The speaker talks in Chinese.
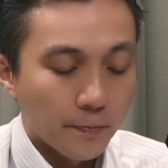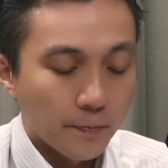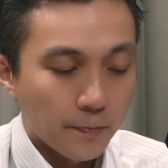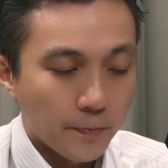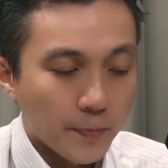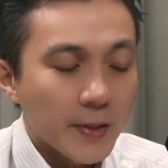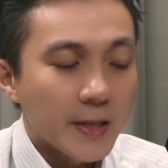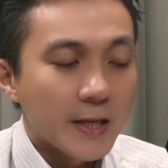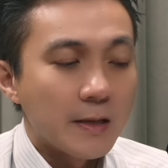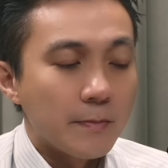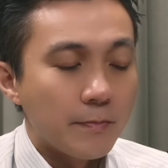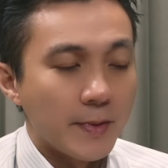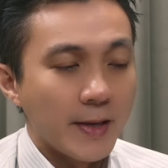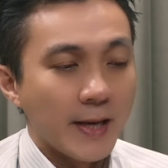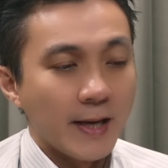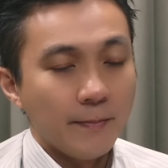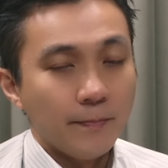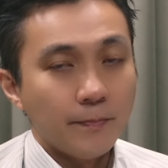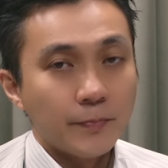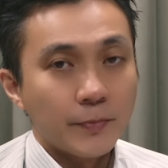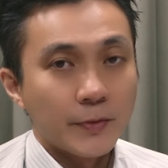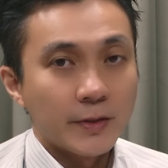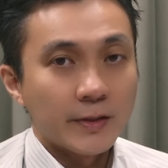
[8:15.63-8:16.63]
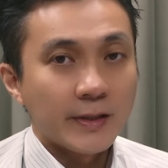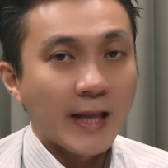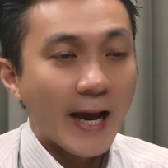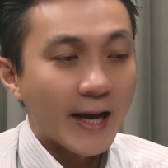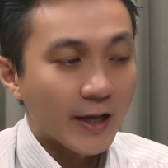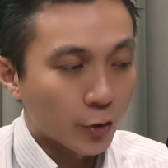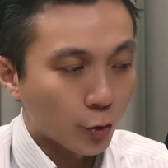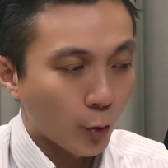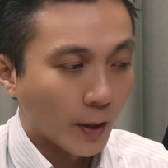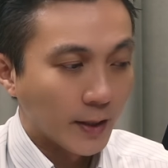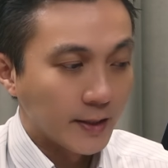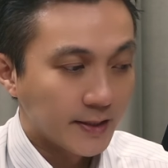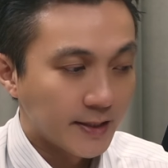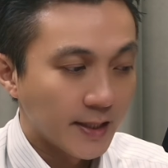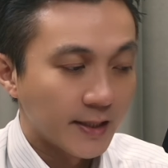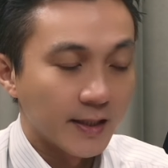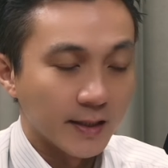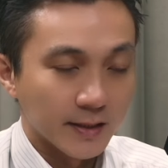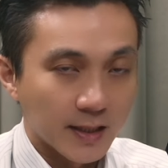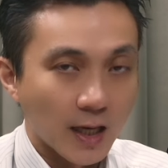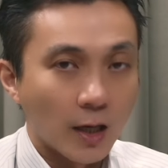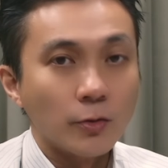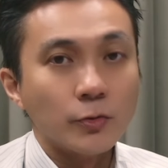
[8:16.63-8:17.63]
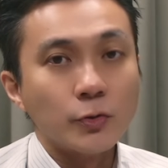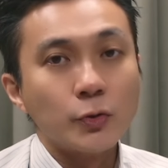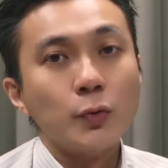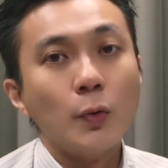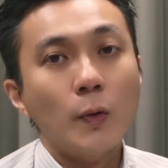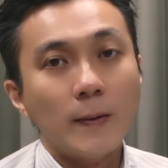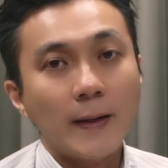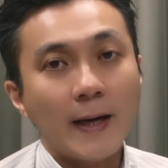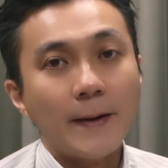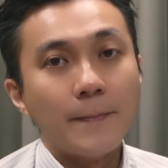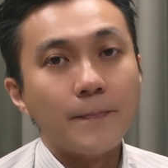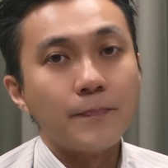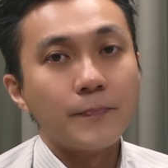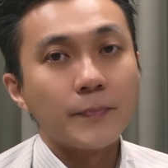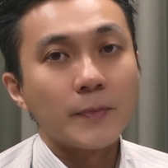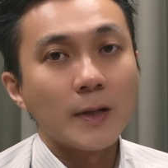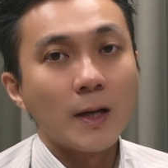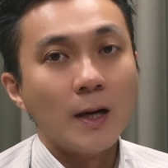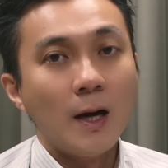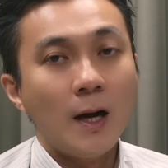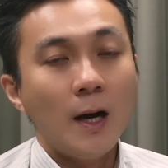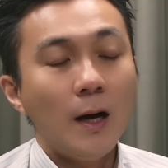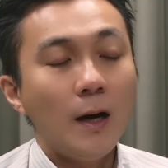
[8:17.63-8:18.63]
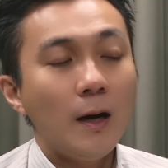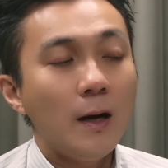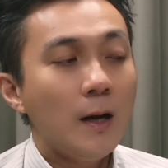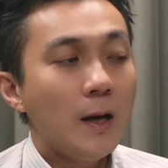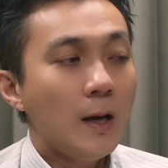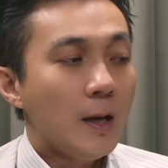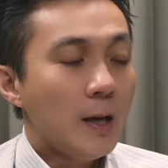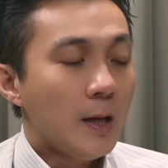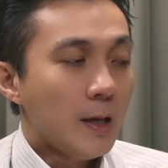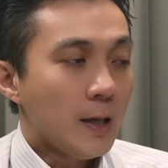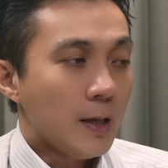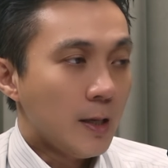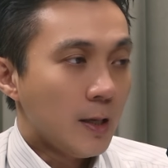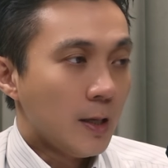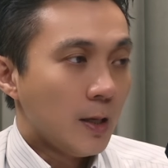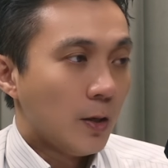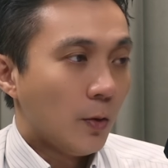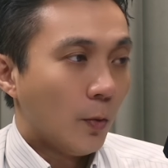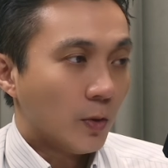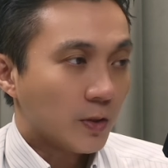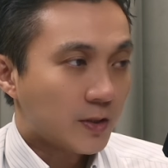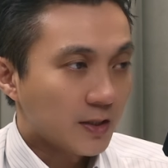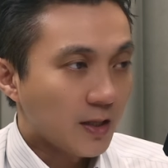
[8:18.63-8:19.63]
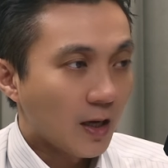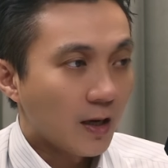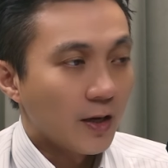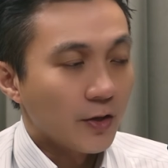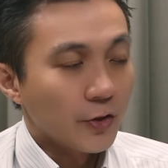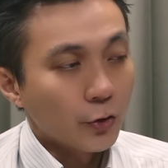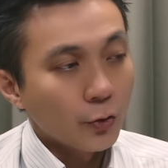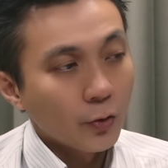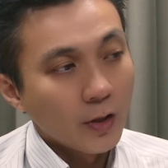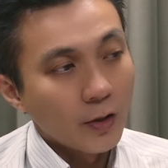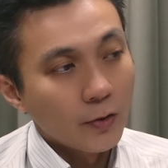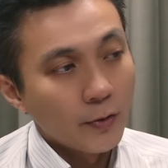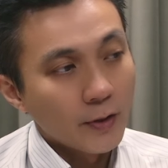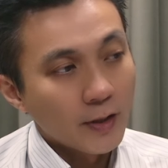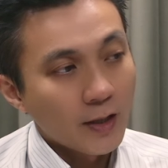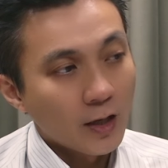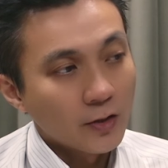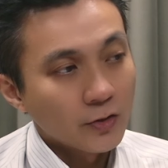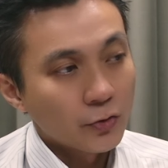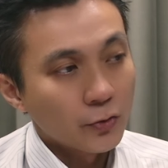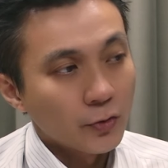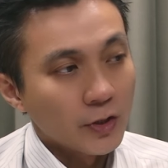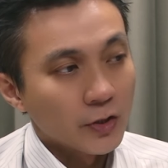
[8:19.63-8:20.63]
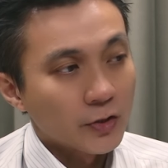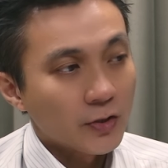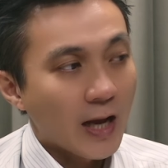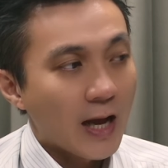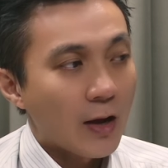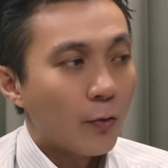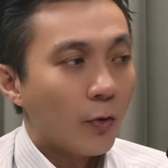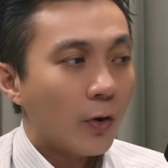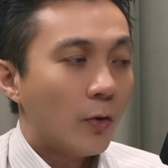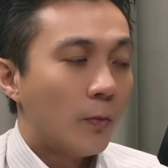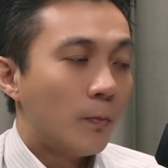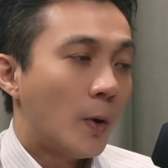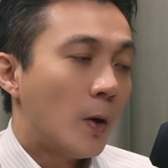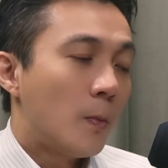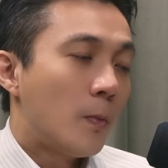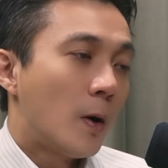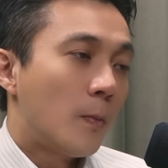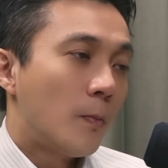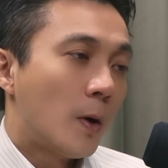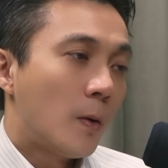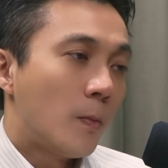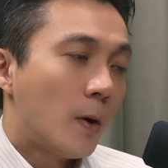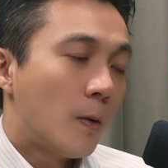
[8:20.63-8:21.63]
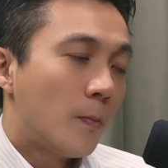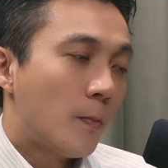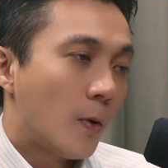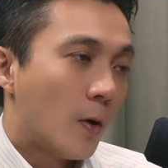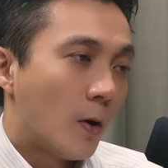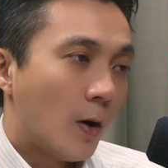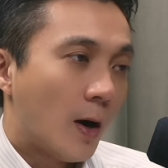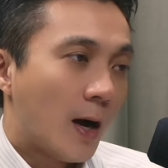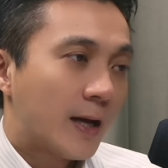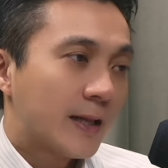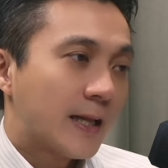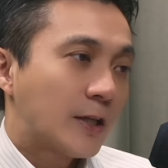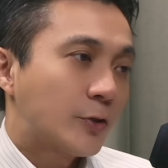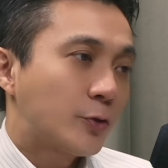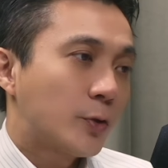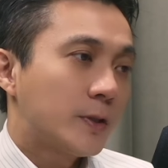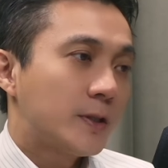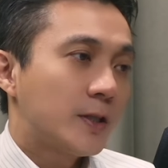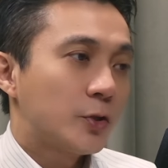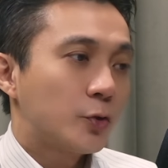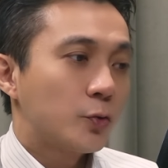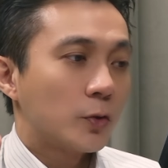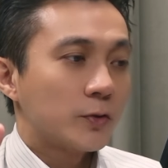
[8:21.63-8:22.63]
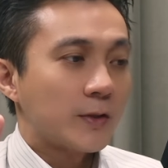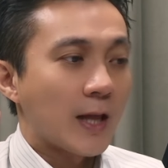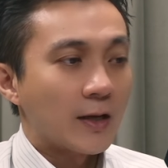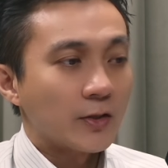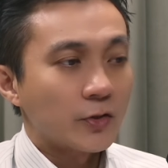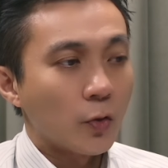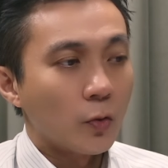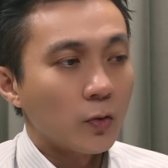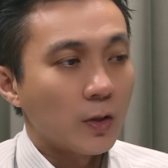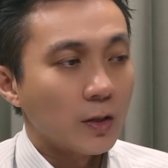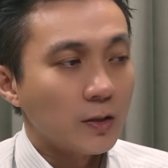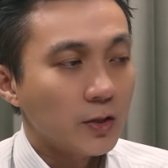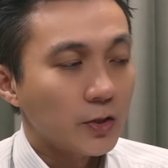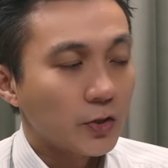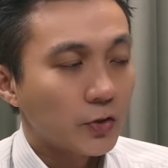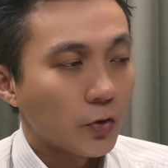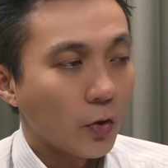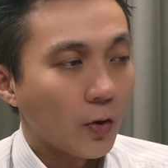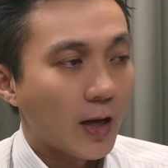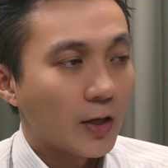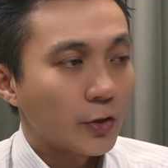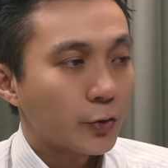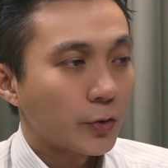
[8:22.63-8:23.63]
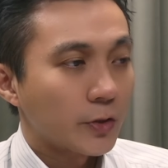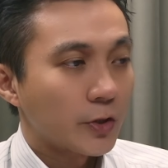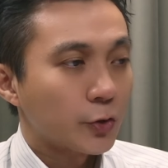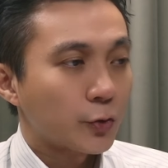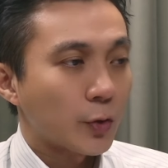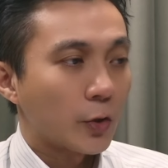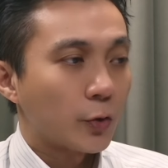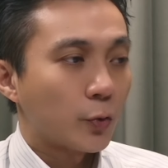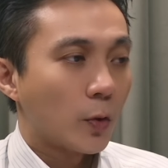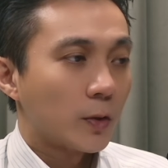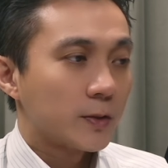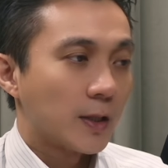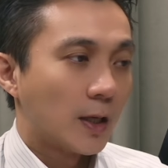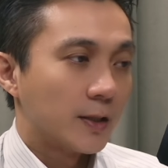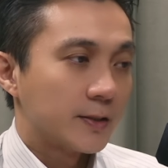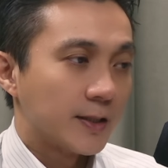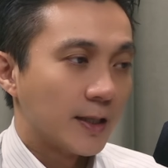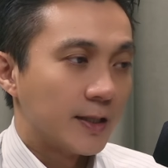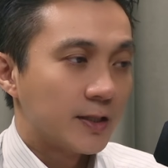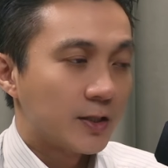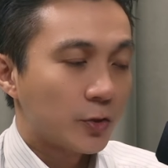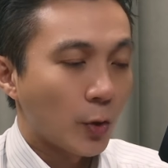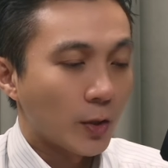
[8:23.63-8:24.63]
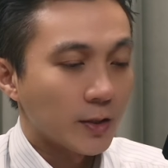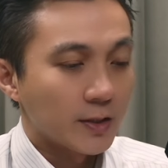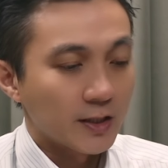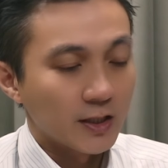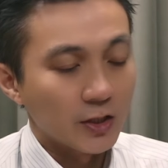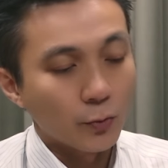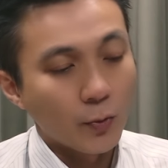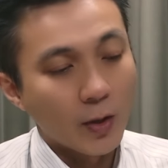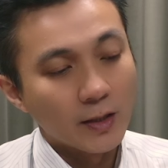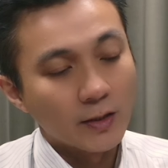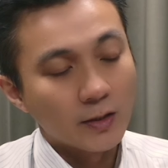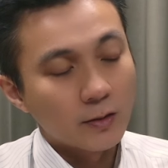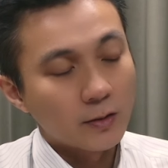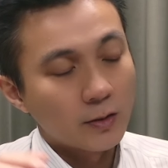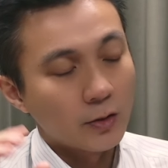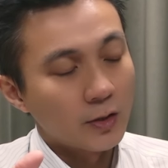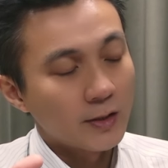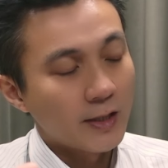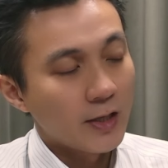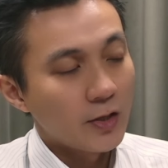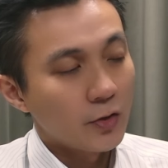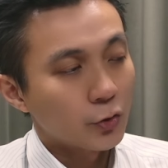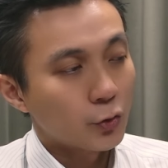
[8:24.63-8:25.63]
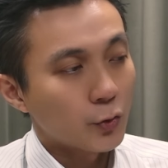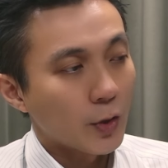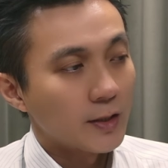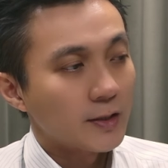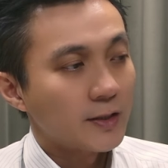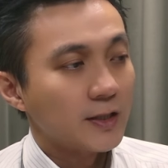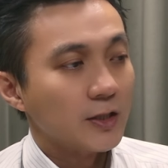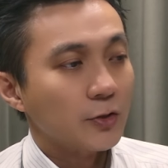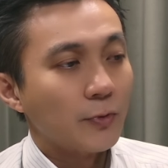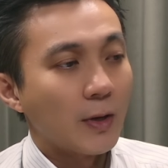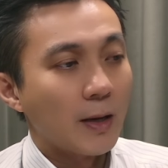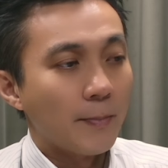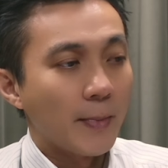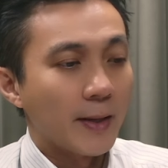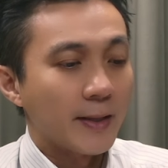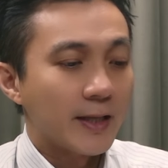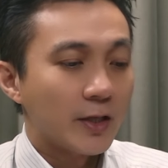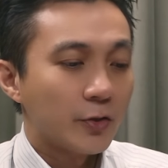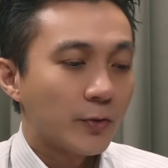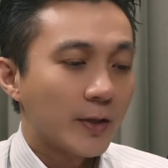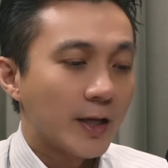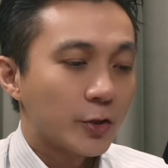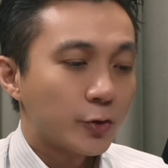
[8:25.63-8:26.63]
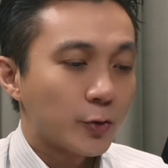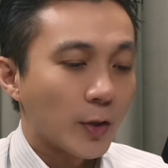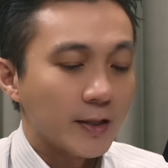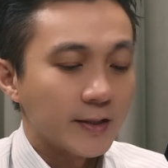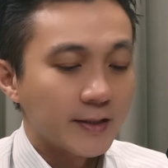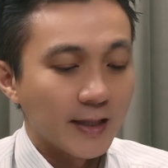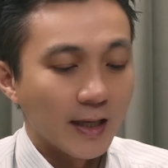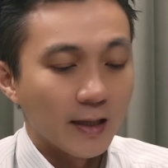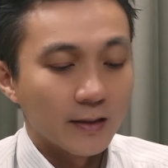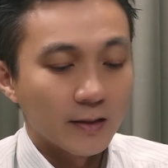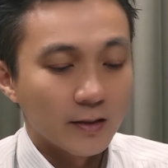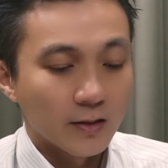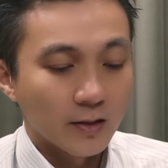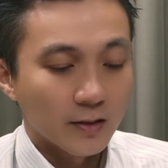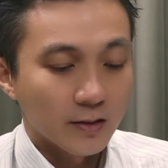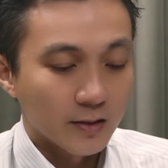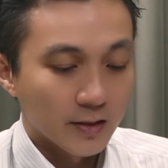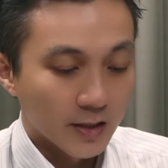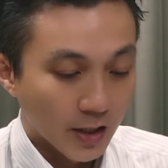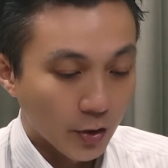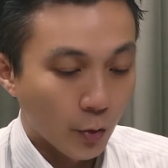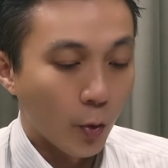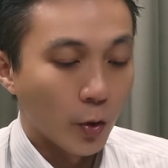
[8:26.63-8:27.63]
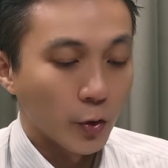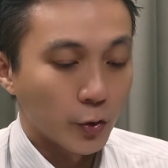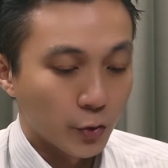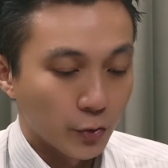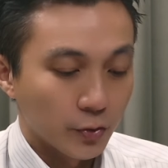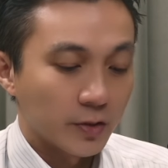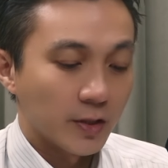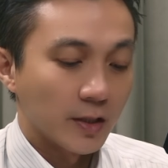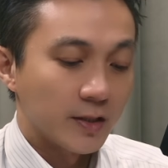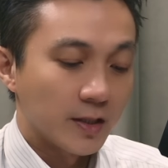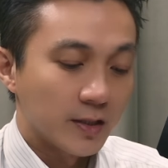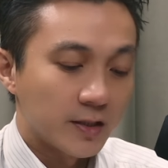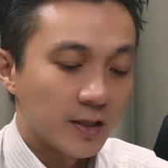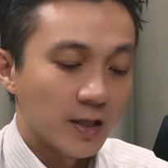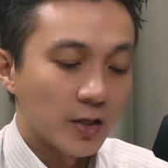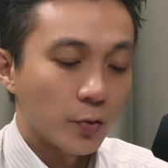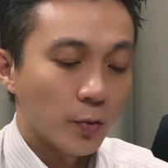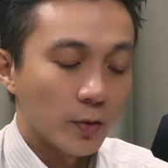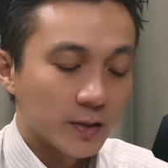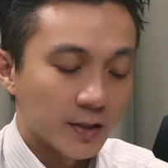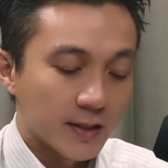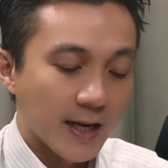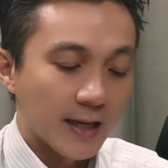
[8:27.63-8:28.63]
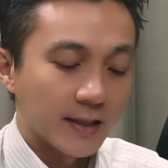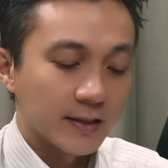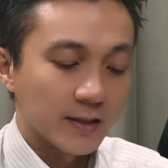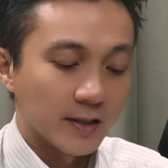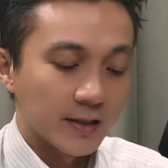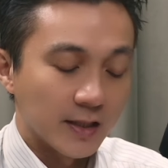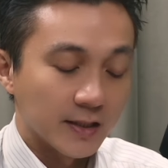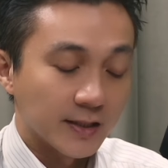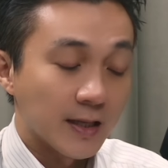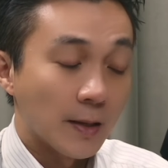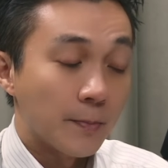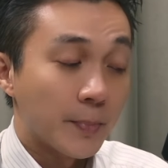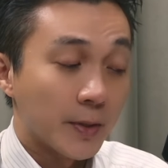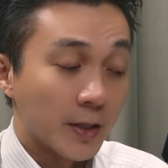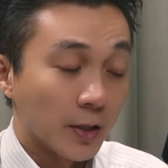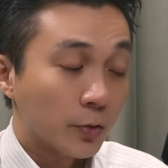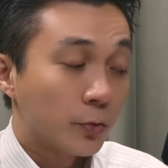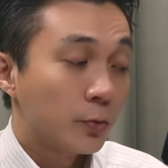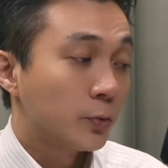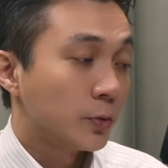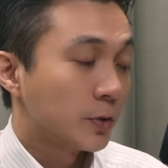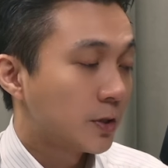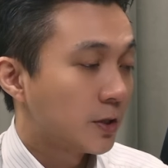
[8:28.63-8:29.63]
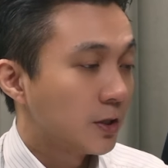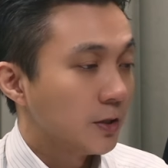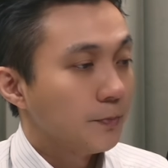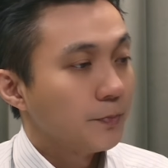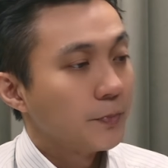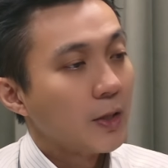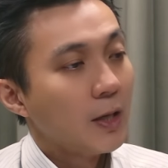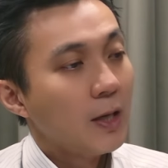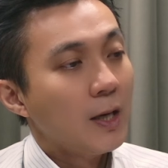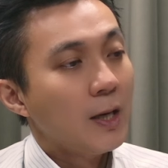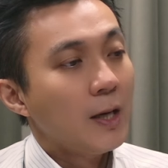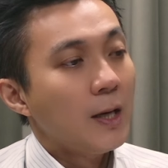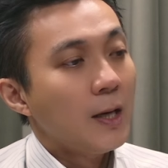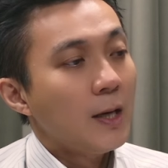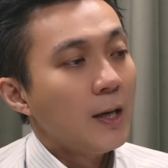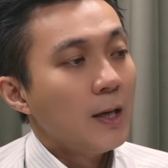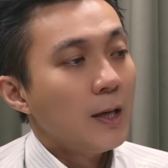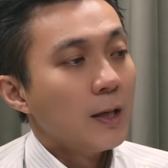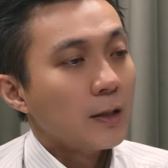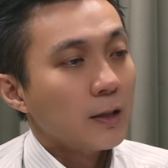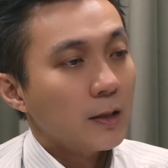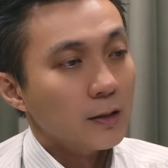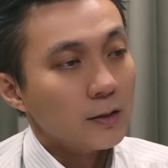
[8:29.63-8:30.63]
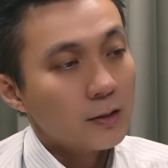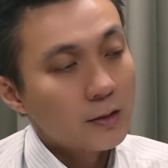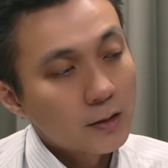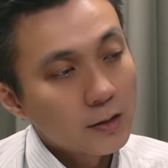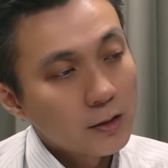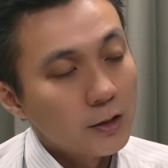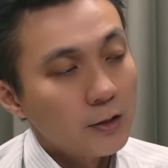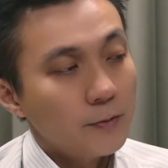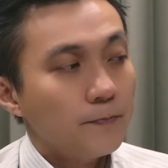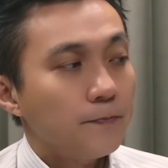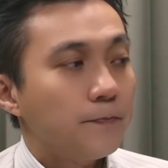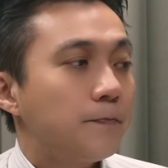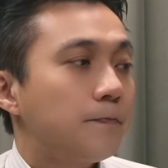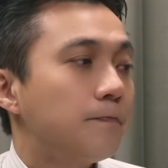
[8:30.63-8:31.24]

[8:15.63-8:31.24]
避免太短线的操作了。好，我知道很多人会告诉你说啊，我某某某某某啊，他最近做当中隔日从他最近赚多少钱，赚几万，隔天又赚几万，每天都在赚钱。你或许曾经听过这样子你身边的故事，可是